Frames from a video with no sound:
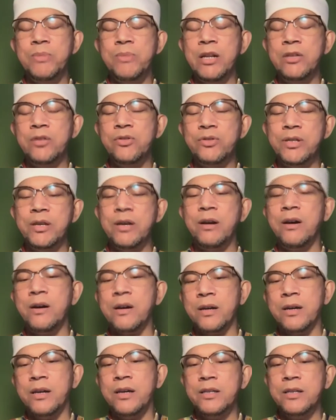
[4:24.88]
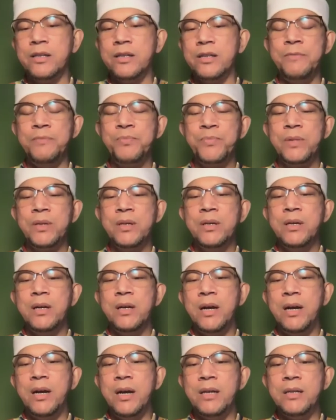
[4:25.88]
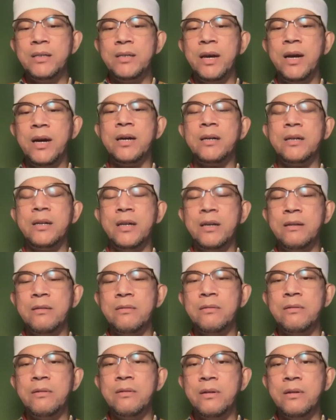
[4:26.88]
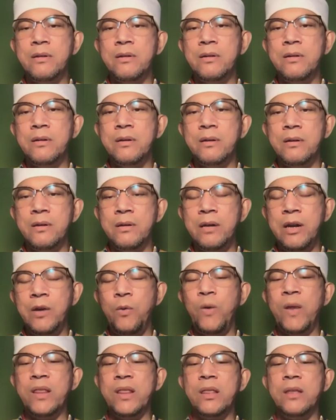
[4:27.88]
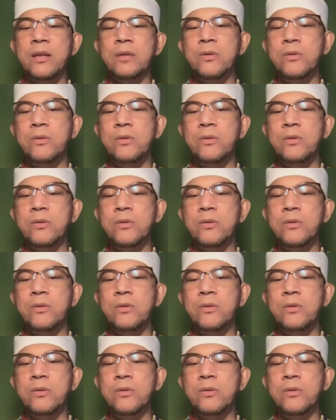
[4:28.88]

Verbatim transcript: itu sihok ya. Jadi eh, sihok dan uh, liwat itu